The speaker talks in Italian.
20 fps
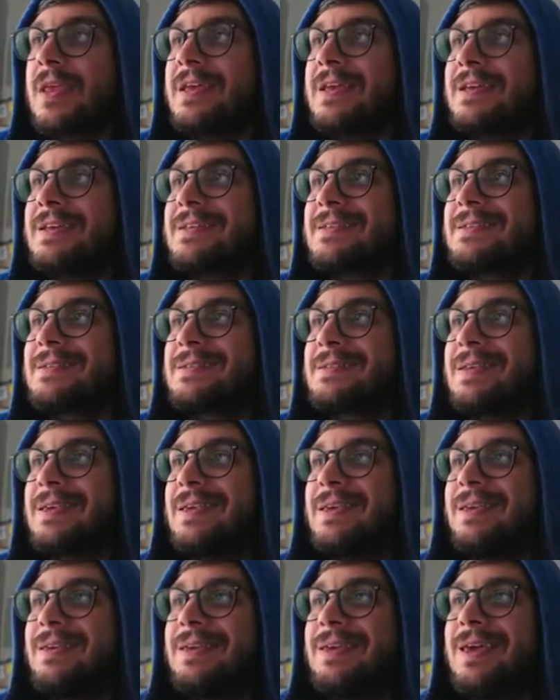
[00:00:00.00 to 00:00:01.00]
Sk
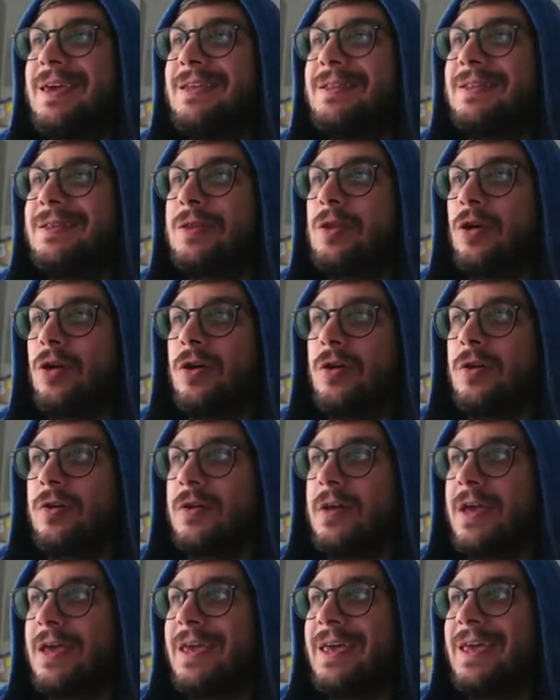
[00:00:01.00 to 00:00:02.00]
Kiddo,
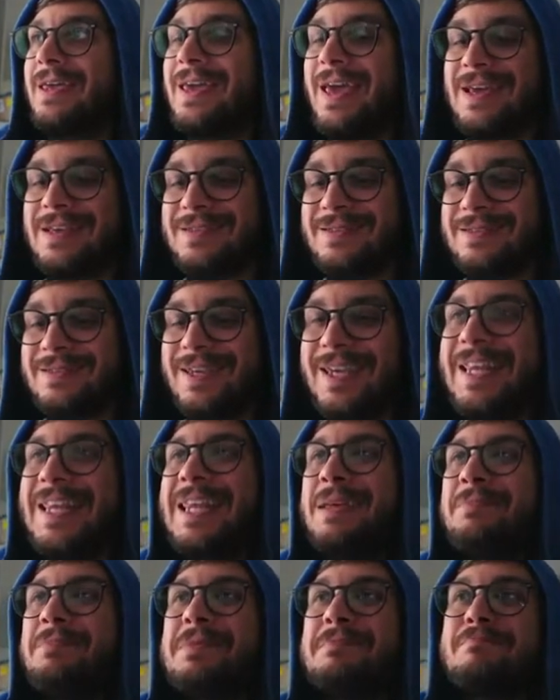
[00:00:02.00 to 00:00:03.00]
e che gli
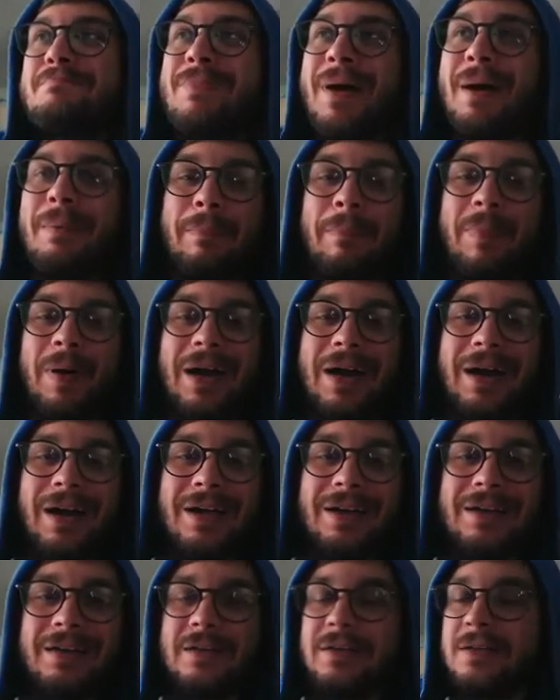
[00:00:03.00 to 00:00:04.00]
schidibi papà,
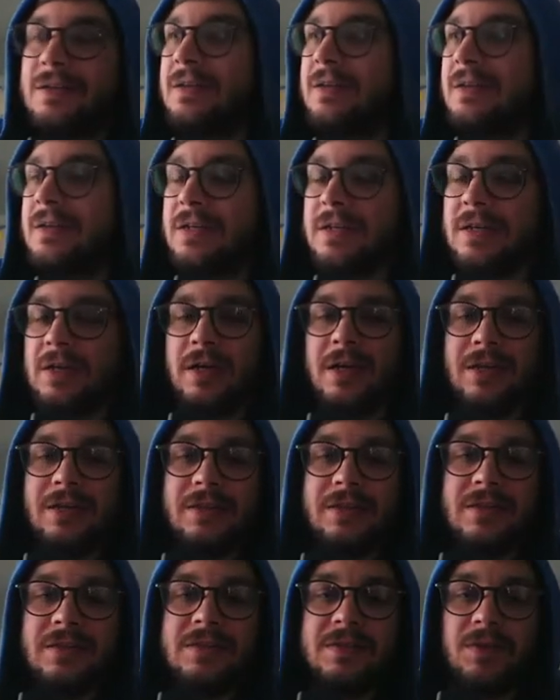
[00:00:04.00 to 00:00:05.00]

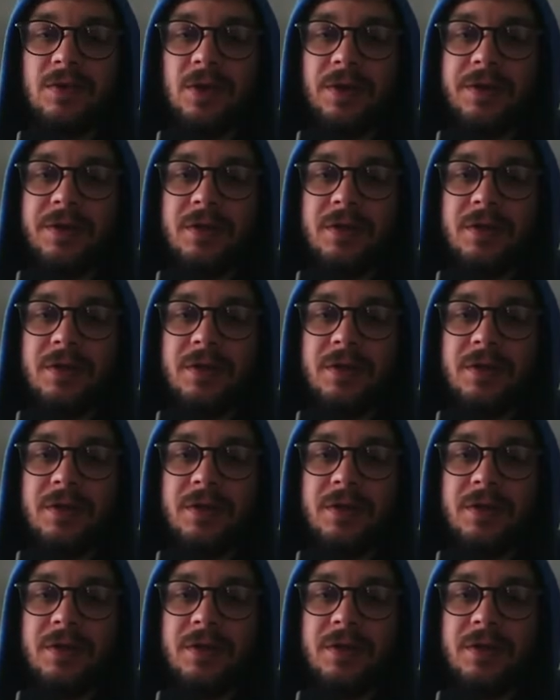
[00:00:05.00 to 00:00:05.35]
attenzione,